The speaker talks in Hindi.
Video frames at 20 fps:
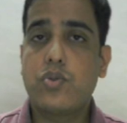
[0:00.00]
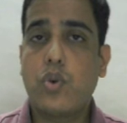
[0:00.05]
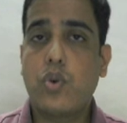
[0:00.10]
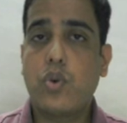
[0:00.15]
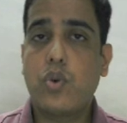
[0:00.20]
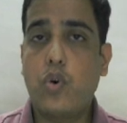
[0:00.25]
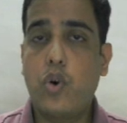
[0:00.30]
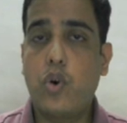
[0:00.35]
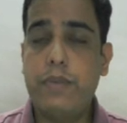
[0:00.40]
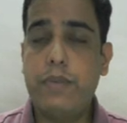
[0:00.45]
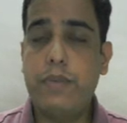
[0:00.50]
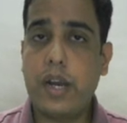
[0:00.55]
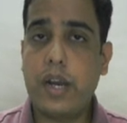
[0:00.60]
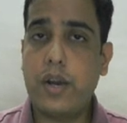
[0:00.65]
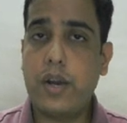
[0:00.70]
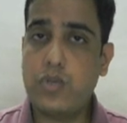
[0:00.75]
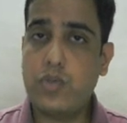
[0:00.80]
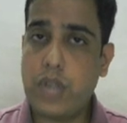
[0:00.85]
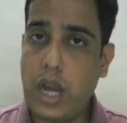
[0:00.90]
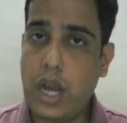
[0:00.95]
सो so, कोई भी
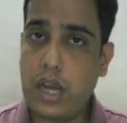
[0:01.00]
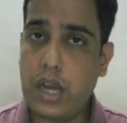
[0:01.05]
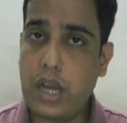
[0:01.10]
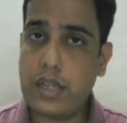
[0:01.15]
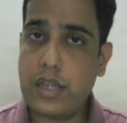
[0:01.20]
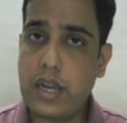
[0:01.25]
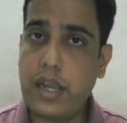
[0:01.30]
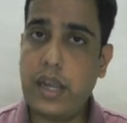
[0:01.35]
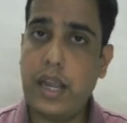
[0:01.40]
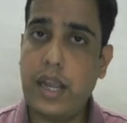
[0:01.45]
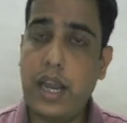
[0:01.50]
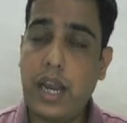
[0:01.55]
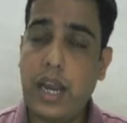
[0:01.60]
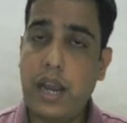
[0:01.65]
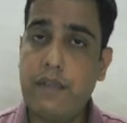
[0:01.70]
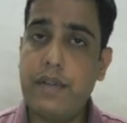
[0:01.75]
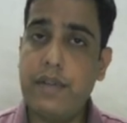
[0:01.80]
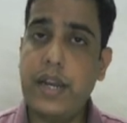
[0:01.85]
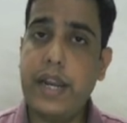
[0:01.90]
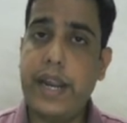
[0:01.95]
अगर उछाल आता है
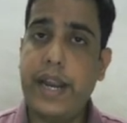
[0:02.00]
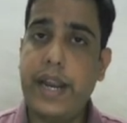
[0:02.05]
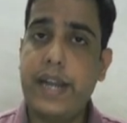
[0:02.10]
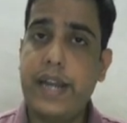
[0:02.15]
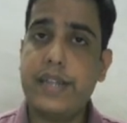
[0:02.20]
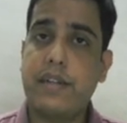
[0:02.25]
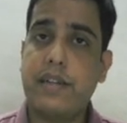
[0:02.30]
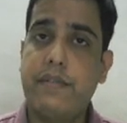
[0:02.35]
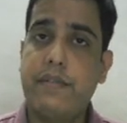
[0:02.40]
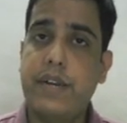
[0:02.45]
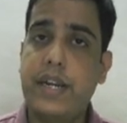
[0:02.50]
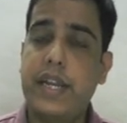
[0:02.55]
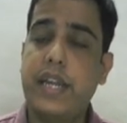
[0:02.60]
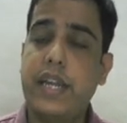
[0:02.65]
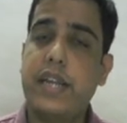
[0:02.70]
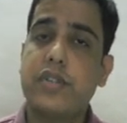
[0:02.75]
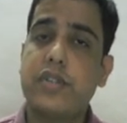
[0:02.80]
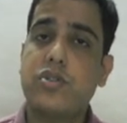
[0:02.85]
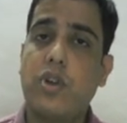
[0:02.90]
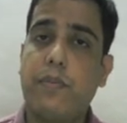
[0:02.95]

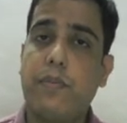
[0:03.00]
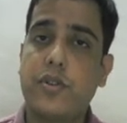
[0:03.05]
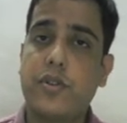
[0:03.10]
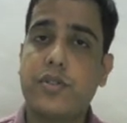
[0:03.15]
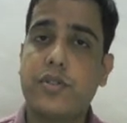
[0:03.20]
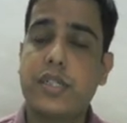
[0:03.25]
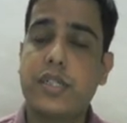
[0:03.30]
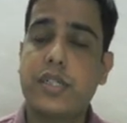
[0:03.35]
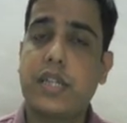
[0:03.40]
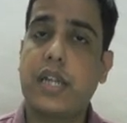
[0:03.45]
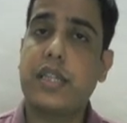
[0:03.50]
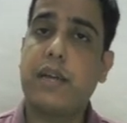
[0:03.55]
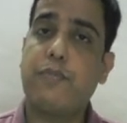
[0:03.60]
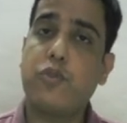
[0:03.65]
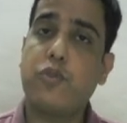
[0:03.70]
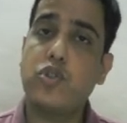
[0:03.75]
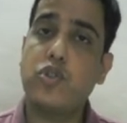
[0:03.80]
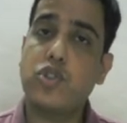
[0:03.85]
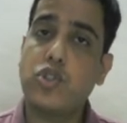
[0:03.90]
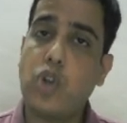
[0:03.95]
11870 के स्टॉप लॉस के साथ
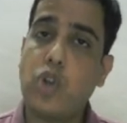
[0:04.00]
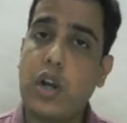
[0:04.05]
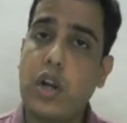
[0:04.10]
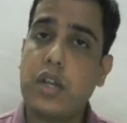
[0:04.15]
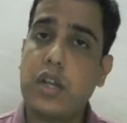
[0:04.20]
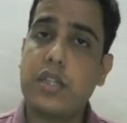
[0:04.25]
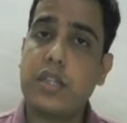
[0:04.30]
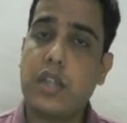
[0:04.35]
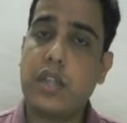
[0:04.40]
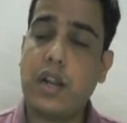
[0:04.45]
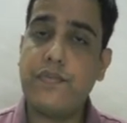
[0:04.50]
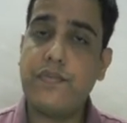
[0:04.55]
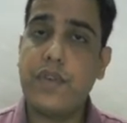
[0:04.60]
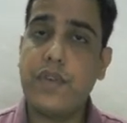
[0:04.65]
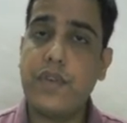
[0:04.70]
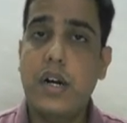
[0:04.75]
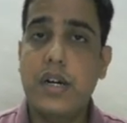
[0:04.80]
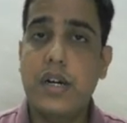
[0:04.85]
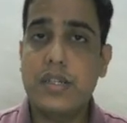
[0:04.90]
आपको शॉर्ट की तरफ